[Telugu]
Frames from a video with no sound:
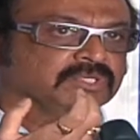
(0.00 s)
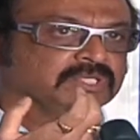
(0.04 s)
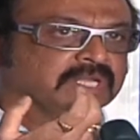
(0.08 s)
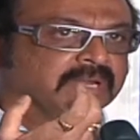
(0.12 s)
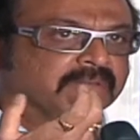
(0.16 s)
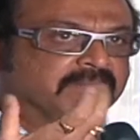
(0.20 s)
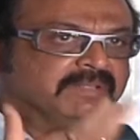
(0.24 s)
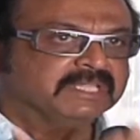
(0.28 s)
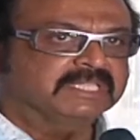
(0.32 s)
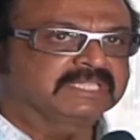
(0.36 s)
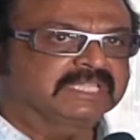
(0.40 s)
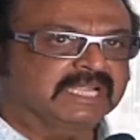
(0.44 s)

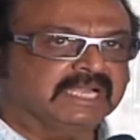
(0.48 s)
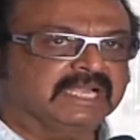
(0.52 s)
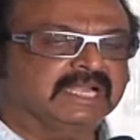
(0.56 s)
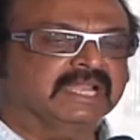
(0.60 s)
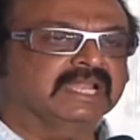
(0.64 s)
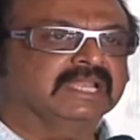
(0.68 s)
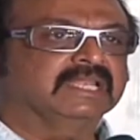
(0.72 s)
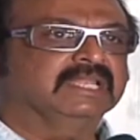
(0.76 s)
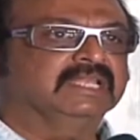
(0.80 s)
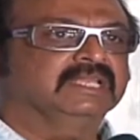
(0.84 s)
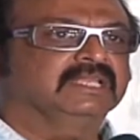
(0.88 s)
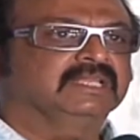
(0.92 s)

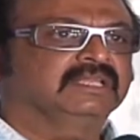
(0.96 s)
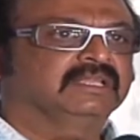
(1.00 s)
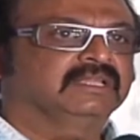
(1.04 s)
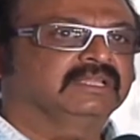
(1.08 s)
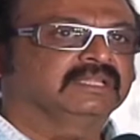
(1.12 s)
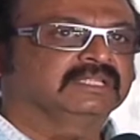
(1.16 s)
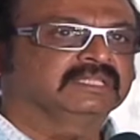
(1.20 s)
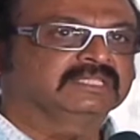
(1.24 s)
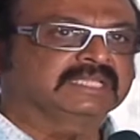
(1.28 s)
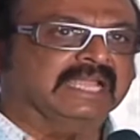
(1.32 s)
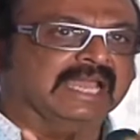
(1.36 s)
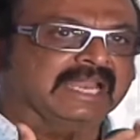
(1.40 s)
క్షమించండి అని
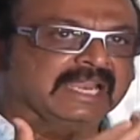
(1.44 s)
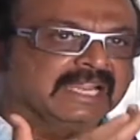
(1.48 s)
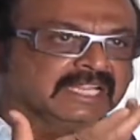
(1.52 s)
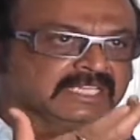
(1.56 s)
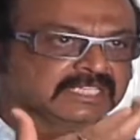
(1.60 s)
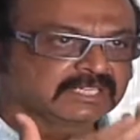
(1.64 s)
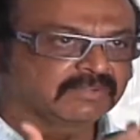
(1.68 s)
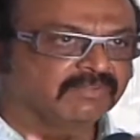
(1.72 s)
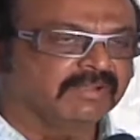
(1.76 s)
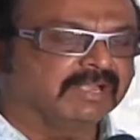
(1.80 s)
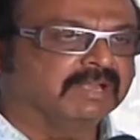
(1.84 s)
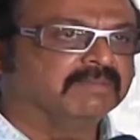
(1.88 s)

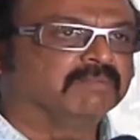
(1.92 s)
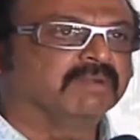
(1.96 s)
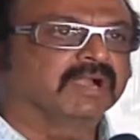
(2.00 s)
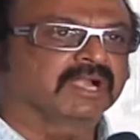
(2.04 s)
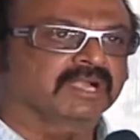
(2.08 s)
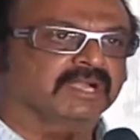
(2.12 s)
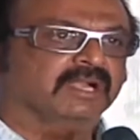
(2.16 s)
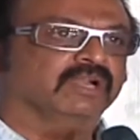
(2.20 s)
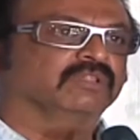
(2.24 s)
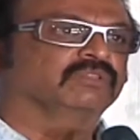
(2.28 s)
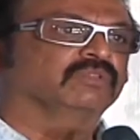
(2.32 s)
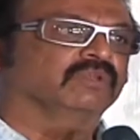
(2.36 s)
ఛానల్స్కి వెళ్ళి
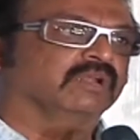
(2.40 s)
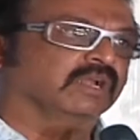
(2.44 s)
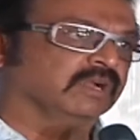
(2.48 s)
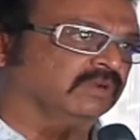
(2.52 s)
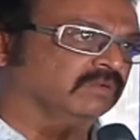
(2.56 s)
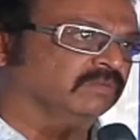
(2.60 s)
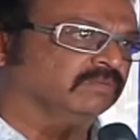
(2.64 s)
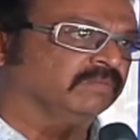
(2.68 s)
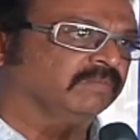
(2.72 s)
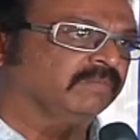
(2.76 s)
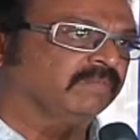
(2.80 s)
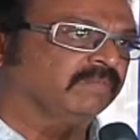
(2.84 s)
మాట్లాడుతున్నాడు